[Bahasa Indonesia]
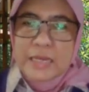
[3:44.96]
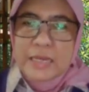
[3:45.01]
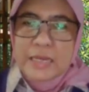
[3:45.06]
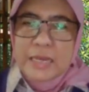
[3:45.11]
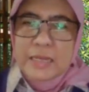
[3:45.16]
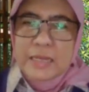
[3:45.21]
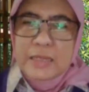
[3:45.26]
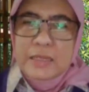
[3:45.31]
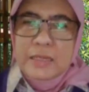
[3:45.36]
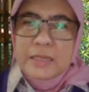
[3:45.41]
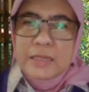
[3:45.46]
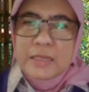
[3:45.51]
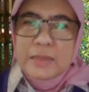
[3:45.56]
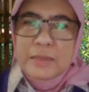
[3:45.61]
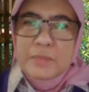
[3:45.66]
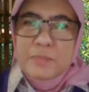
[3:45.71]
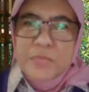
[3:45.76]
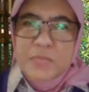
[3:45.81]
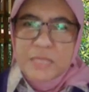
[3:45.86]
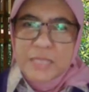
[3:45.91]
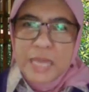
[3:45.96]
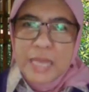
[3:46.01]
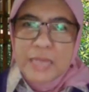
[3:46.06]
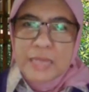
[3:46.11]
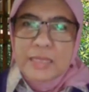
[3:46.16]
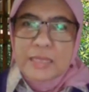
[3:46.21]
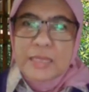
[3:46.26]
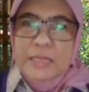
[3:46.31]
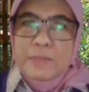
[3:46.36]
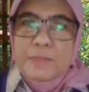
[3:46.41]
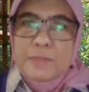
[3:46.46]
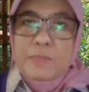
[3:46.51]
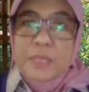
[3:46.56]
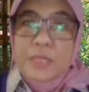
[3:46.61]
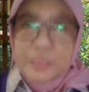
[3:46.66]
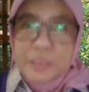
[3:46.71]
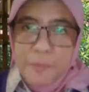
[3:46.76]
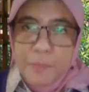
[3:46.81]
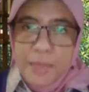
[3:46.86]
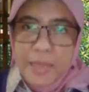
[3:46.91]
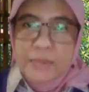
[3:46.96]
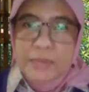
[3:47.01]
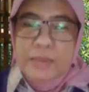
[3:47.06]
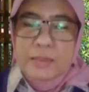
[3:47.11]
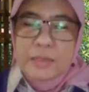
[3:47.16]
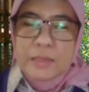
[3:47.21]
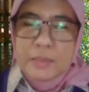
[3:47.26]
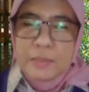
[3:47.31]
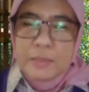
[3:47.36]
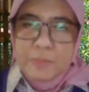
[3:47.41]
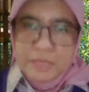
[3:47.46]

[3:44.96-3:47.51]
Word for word: agar bisa dipercepat